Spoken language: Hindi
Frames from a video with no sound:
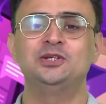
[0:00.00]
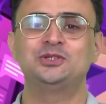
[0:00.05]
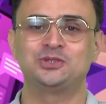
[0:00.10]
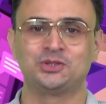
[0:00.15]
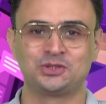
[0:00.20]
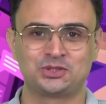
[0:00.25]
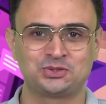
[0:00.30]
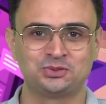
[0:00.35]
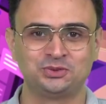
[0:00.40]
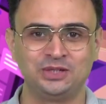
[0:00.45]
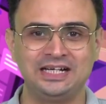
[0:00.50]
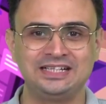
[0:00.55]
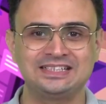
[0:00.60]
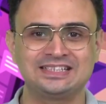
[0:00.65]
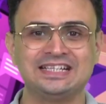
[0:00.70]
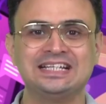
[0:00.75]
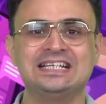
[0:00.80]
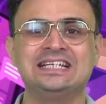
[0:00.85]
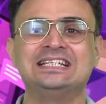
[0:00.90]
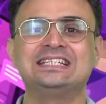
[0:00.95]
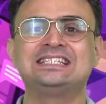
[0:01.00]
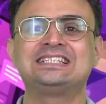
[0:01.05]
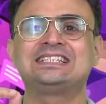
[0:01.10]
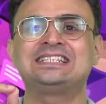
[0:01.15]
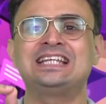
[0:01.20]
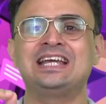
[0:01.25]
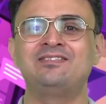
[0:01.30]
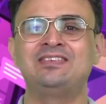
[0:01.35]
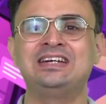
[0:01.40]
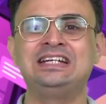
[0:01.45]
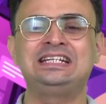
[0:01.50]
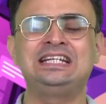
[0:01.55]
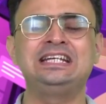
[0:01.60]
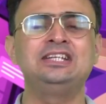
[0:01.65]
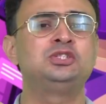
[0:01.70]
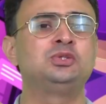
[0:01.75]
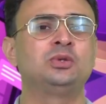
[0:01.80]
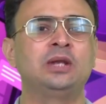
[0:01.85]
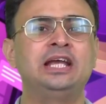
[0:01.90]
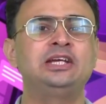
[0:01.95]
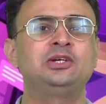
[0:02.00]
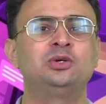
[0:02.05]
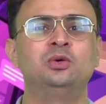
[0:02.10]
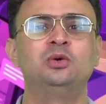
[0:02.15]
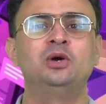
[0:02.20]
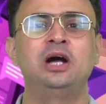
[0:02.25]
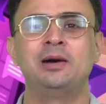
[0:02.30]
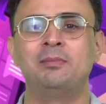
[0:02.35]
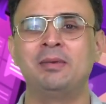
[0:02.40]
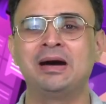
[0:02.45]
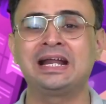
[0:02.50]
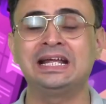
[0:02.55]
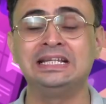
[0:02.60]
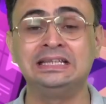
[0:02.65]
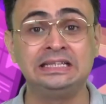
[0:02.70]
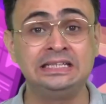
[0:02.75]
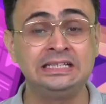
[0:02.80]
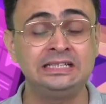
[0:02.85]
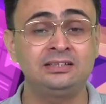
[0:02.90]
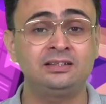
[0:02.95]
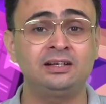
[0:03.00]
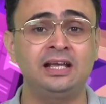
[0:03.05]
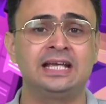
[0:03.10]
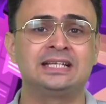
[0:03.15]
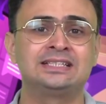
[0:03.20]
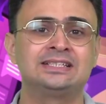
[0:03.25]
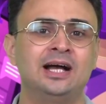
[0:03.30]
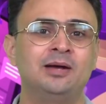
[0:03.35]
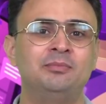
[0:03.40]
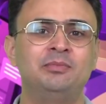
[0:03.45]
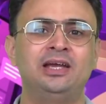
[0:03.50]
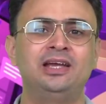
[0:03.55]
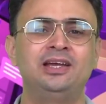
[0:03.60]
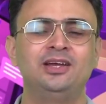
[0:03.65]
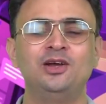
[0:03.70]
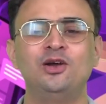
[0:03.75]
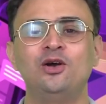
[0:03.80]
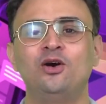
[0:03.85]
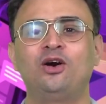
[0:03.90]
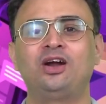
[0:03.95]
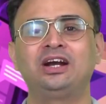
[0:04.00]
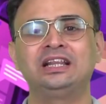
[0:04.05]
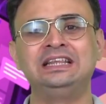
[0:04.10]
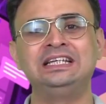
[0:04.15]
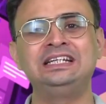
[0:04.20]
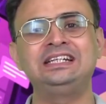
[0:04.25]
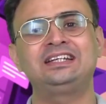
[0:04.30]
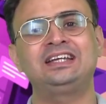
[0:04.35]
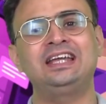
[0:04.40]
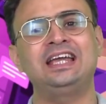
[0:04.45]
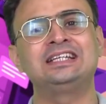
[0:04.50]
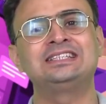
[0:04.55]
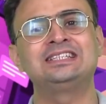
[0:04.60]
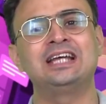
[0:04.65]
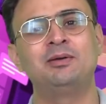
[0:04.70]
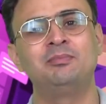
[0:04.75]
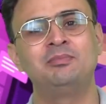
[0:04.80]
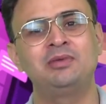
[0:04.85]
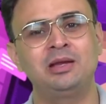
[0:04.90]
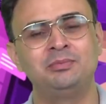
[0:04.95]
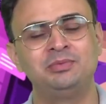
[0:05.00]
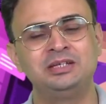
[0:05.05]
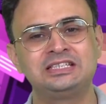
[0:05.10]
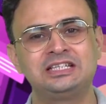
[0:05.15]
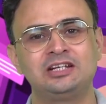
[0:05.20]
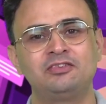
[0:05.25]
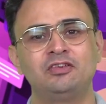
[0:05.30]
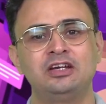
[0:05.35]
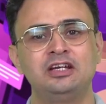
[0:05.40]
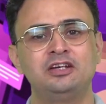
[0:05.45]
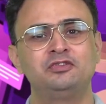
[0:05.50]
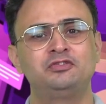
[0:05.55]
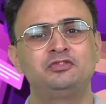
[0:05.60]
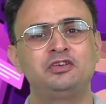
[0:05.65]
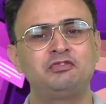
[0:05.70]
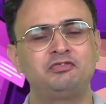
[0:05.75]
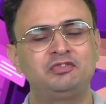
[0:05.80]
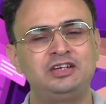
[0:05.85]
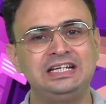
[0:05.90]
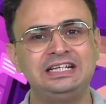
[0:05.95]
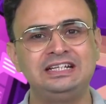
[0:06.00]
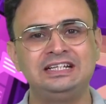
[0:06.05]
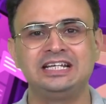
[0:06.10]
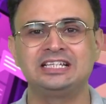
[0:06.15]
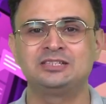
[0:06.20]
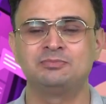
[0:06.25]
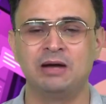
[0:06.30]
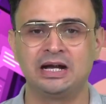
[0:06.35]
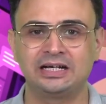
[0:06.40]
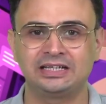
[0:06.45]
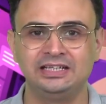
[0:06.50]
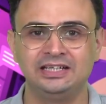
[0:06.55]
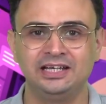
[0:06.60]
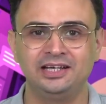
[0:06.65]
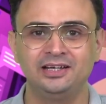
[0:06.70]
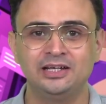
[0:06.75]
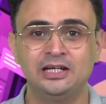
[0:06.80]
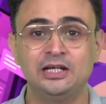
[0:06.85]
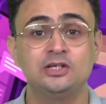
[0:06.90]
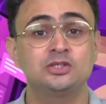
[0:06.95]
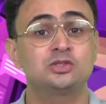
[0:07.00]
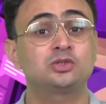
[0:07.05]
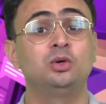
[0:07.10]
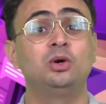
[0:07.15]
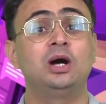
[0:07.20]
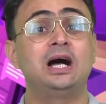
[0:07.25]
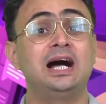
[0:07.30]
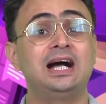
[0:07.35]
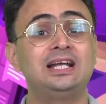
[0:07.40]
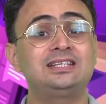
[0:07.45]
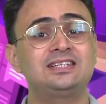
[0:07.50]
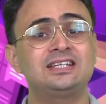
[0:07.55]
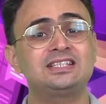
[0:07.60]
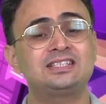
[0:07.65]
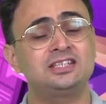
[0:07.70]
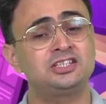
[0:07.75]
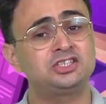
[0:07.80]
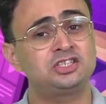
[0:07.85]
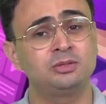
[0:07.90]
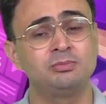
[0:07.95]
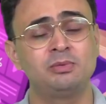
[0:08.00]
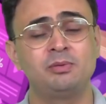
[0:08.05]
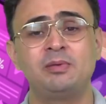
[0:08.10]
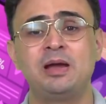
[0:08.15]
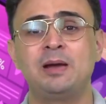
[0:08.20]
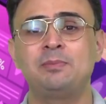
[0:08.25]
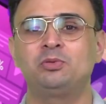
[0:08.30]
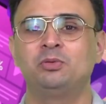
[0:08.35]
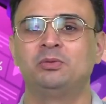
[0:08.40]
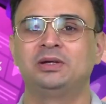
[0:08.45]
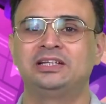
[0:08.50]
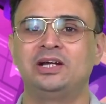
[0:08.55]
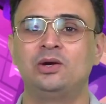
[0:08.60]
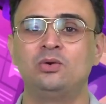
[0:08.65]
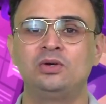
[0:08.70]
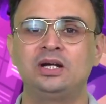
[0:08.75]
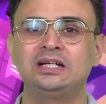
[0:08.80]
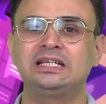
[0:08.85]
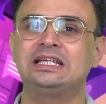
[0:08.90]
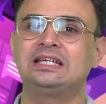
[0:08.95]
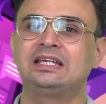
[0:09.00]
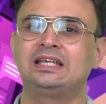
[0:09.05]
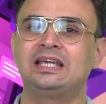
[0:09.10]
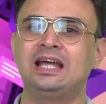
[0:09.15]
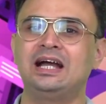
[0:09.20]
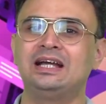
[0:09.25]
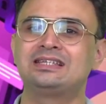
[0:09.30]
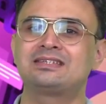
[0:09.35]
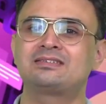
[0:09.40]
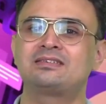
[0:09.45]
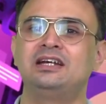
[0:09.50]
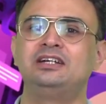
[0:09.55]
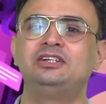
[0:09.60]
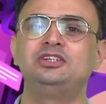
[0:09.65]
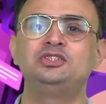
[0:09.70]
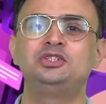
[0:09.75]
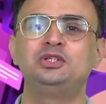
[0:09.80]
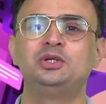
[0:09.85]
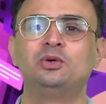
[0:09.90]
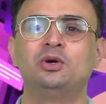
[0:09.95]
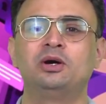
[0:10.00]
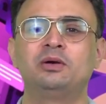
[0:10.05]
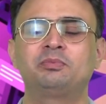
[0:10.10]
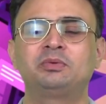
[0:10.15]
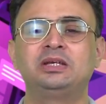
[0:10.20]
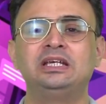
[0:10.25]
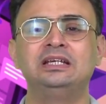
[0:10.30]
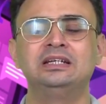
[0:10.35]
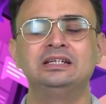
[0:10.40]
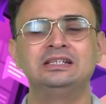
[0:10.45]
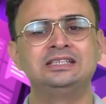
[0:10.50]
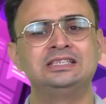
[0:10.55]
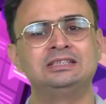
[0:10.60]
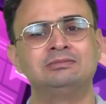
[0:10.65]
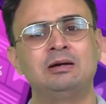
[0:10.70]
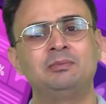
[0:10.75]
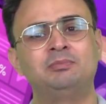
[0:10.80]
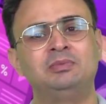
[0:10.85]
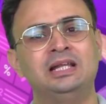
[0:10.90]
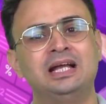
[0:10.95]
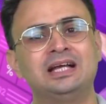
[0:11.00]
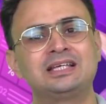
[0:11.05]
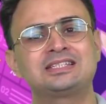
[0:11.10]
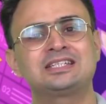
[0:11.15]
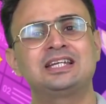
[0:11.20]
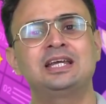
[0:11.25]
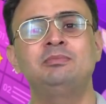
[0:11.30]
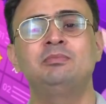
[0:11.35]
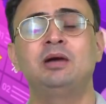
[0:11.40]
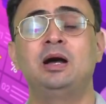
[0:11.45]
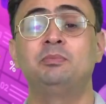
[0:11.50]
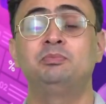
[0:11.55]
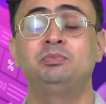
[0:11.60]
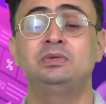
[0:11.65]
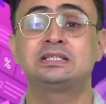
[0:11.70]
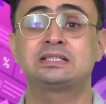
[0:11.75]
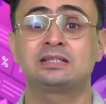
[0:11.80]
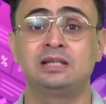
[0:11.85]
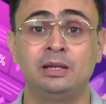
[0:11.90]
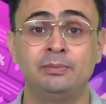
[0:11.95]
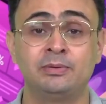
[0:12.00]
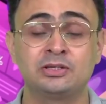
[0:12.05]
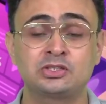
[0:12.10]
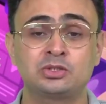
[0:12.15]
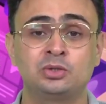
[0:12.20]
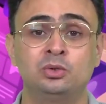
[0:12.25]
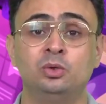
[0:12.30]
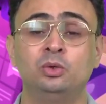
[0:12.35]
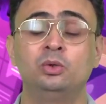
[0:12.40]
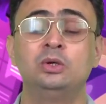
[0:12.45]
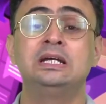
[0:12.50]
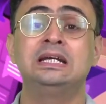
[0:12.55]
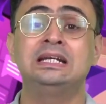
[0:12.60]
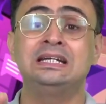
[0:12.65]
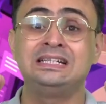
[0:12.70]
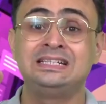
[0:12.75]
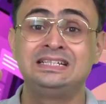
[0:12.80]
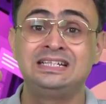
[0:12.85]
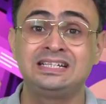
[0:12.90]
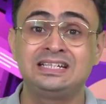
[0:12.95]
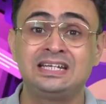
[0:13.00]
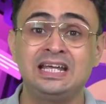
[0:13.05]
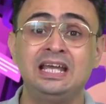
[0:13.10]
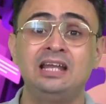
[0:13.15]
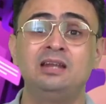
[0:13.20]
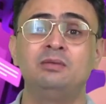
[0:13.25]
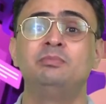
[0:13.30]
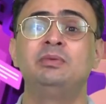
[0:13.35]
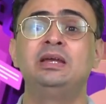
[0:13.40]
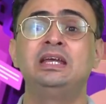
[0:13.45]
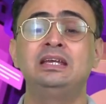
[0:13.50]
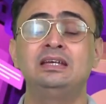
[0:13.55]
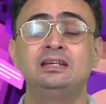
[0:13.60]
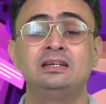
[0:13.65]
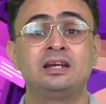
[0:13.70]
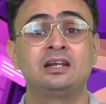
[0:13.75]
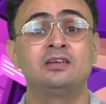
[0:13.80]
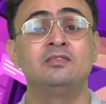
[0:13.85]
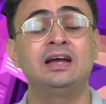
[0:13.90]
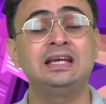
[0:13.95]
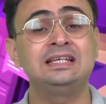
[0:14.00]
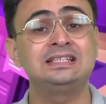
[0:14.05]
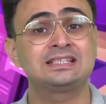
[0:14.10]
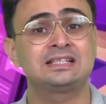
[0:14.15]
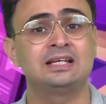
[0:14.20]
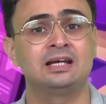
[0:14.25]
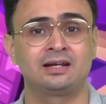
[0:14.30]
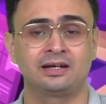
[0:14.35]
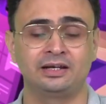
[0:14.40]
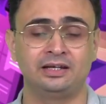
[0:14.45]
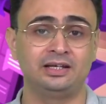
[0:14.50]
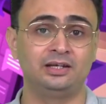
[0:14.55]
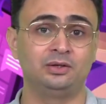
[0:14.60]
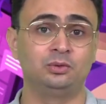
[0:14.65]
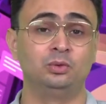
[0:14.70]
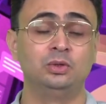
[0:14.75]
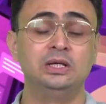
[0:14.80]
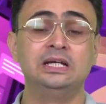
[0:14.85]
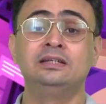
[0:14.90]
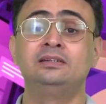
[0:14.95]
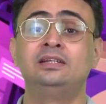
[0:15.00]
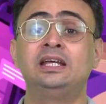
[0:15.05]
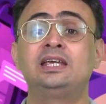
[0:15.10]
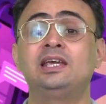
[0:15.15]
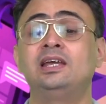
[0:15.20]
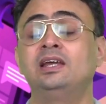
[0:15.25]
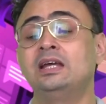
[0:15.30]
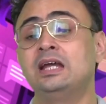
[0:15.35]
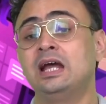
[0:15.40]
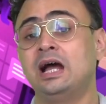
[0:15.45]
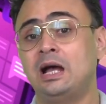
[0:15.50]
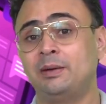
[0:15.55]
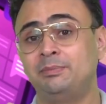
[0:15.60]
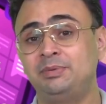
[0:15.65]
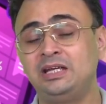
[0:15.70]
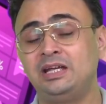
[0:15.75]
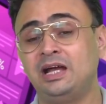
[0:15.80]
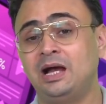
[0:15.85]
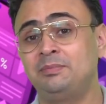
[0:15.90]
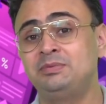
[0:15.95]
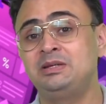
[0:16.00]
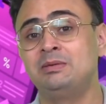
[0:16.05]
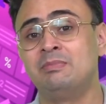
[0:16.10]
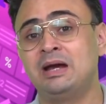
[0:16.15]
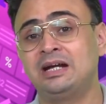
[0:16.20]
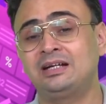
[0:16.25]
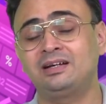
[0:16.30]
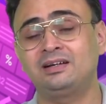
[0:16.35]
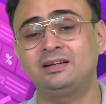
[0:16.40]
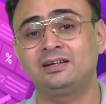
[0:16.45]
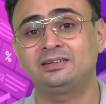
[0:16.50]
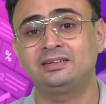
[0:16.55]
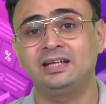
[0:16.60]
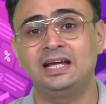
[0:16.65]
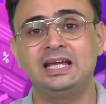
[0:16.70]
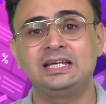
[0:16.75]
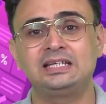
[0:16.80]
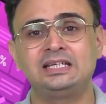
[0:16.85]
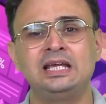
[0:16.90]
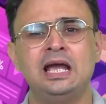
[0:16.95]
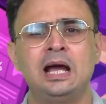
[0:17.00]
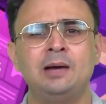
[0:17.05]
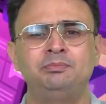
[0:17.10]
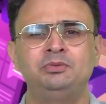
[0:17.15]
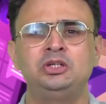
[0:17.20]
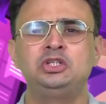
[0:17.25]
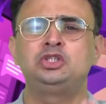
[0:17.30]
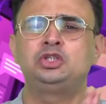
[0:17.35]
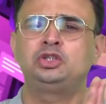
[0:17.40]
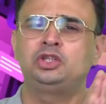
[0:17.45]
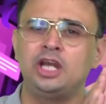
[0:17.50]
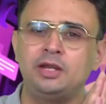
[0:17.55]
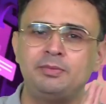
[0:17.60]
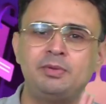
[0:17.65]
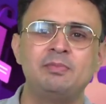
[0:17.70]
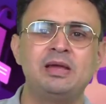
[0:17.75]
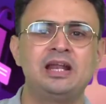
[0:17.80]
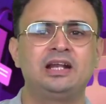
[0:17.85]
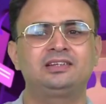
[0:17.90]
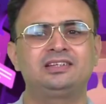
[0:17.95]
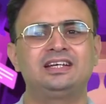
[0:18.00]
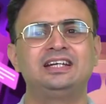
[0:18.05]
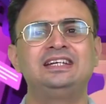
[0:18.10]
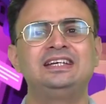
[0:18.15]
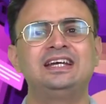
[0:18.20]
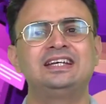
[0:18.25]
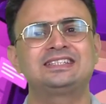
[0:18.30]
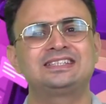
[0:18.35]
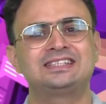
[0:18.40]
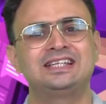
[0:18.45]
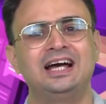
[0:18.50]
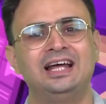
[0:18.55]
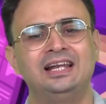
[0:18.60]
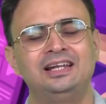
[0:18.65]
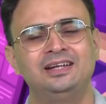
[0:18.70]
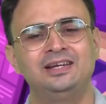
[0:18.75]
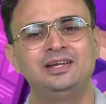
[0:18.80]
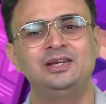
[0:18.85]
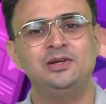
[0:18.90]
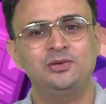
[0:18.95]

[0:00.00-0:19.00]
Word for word: सो स्टूडेंट्स 17 जुलाई को हमारा नीट का एग्जाम है और नीट के एग्जाम में अभी सिर्फ 15 डेज बाकी हैं सो so, आज के सेशन में मैं आपको बताऊंगा कि क्या स्ट्रेटेजी हो आपकी जब आप लास्ट टाइम अपने सिलेबस को डिटेल में रिवाइज कर रहे हो देखिए अभी अब ये मैटर करता है कि आपने जितनी भी मेहनत करी है इस साल